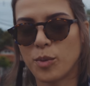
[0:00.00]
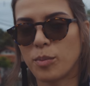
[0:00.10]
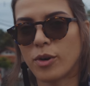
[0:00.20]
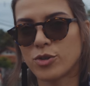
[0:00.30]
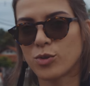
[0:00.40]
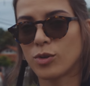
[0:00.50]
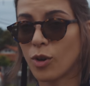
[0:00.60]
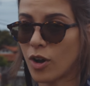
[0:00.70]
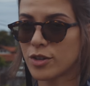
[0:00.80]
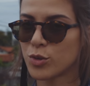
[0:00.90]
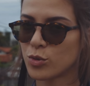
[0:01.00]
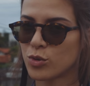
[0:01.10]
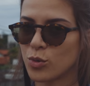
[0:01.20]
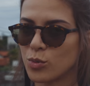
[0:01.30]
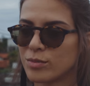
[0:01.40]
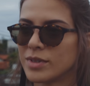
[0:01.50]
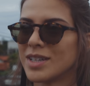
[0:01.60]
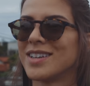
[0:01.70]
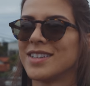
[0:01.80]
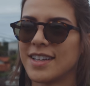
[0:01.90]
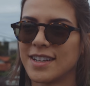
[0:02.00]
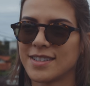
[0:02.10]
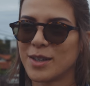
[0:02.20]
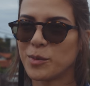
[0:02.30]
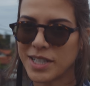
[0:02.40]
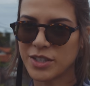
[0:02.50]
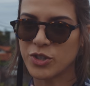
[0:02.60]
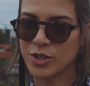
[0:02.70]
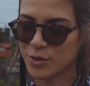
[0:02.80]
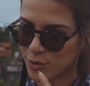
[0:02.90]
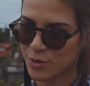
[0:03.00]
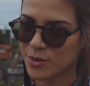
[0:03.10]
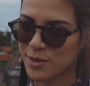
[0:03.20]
Tem o pórtico norte e o sul. Legal. E eles são lindinhos.